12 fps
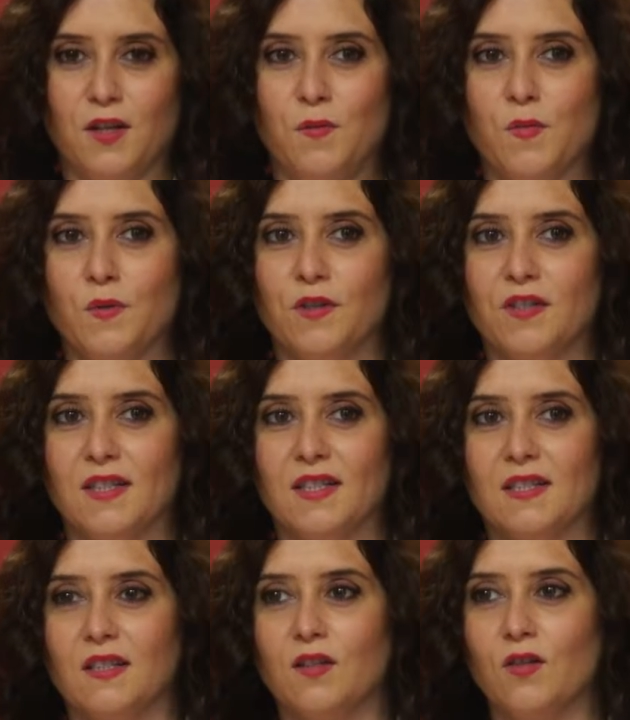Muy buenos
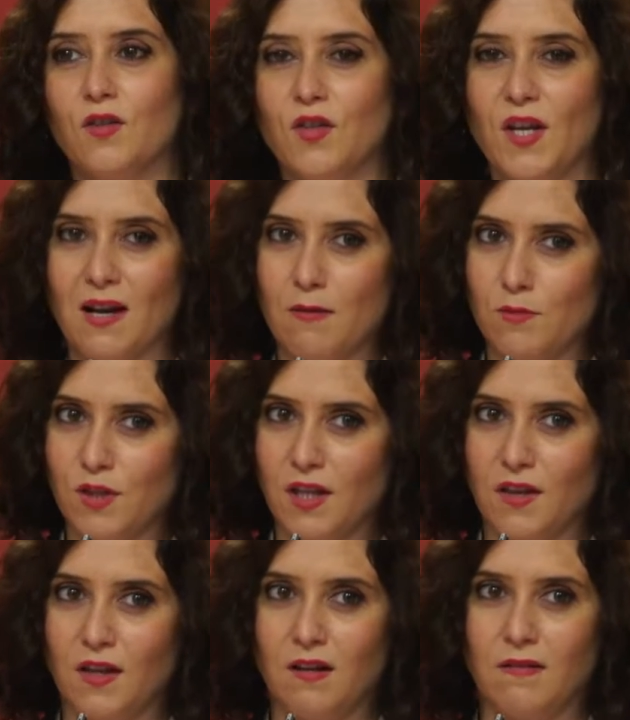días a todos. Acabamos
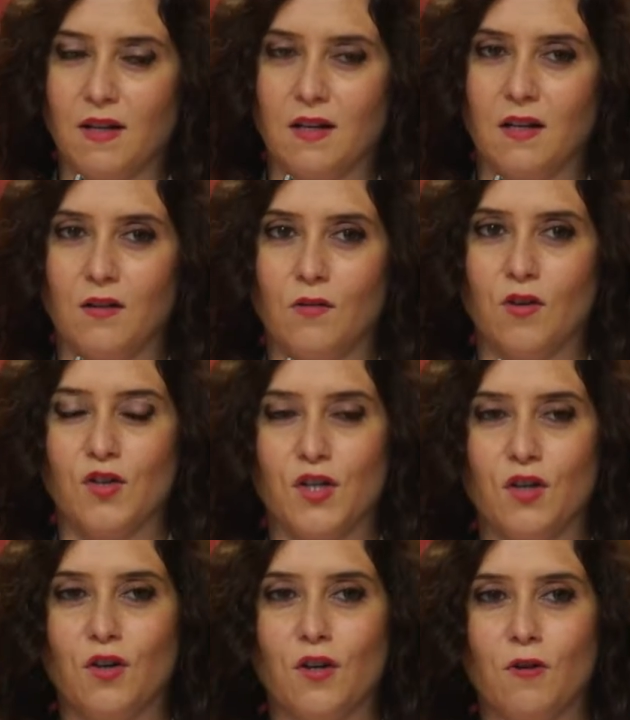de celebrar un
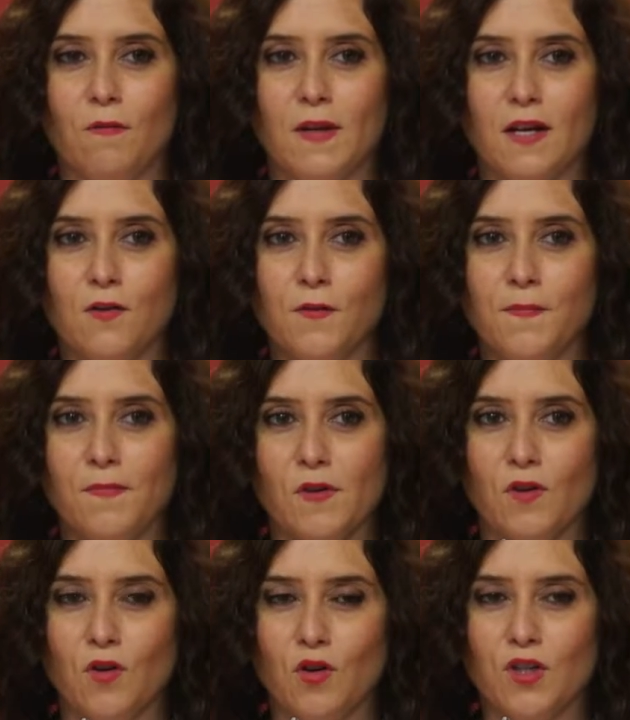Consejo de Gobierno,
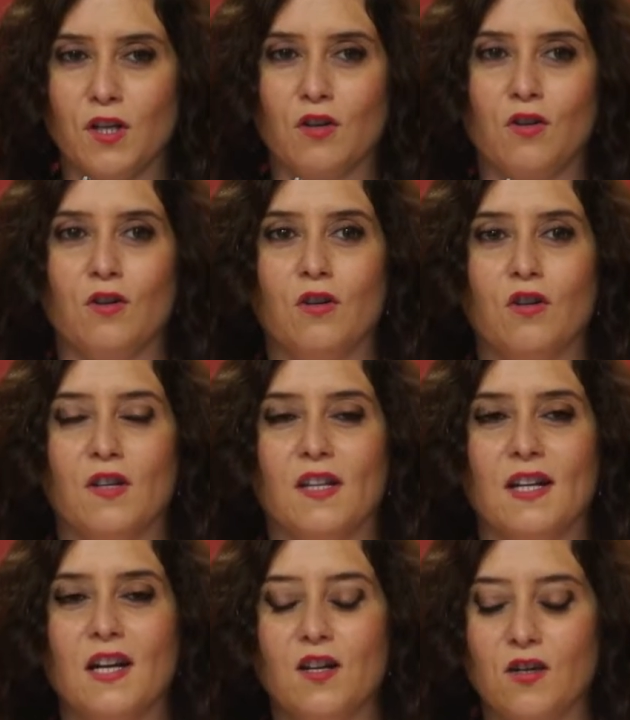un Consejo
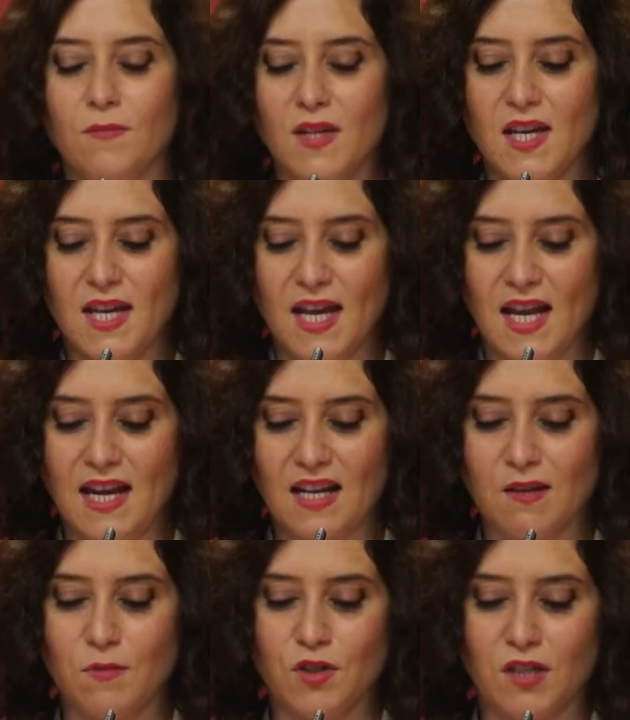Ordinario, en
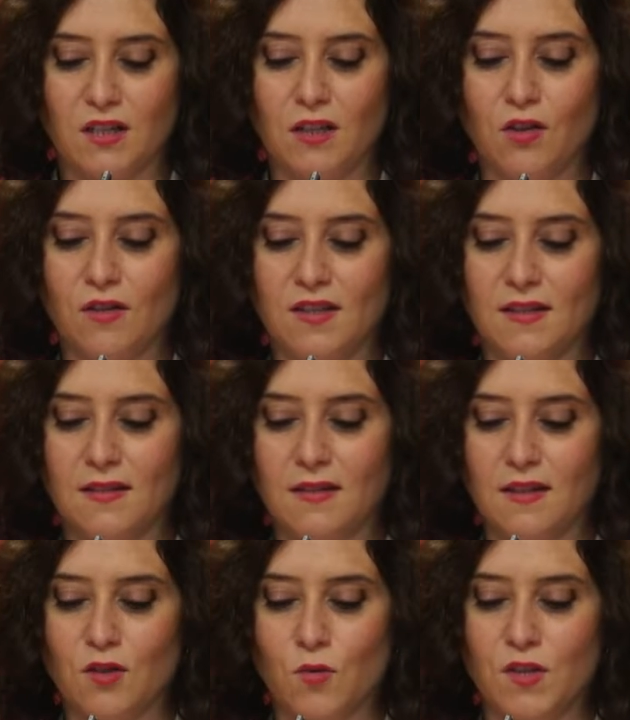el que hemos tratado
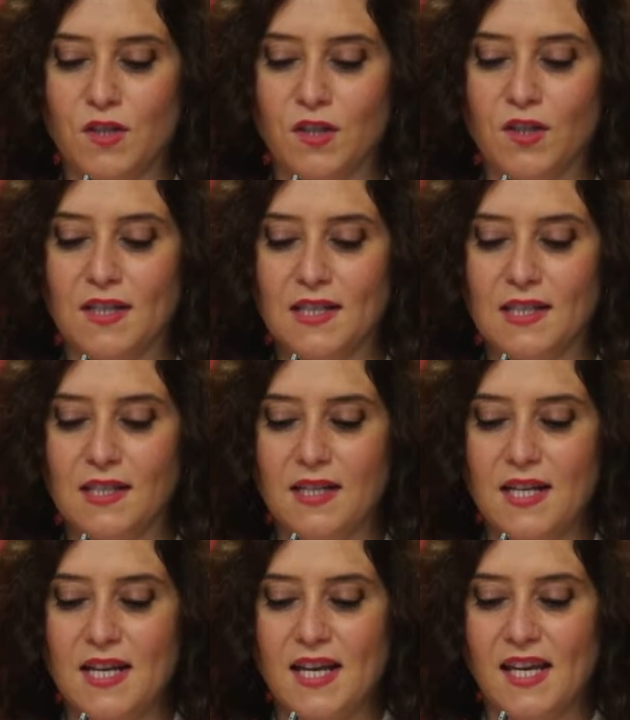distintas cuestiones
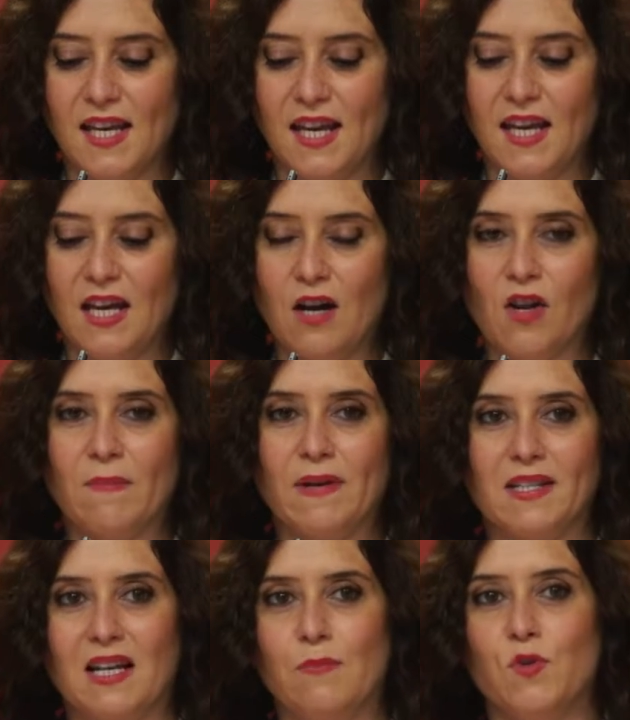que ahora
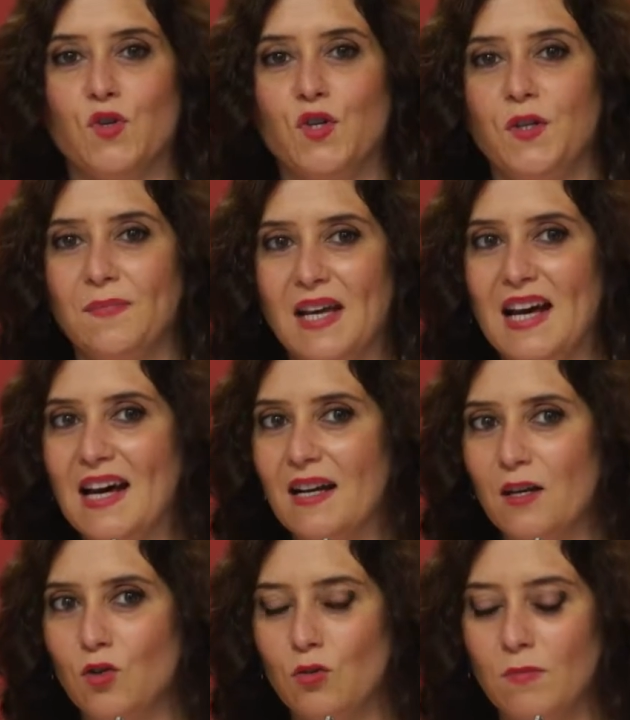pasamos a
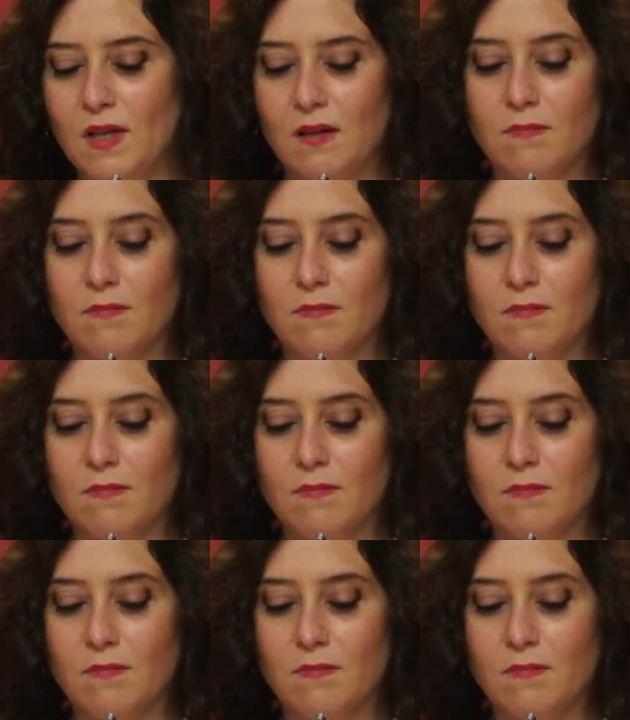resumir.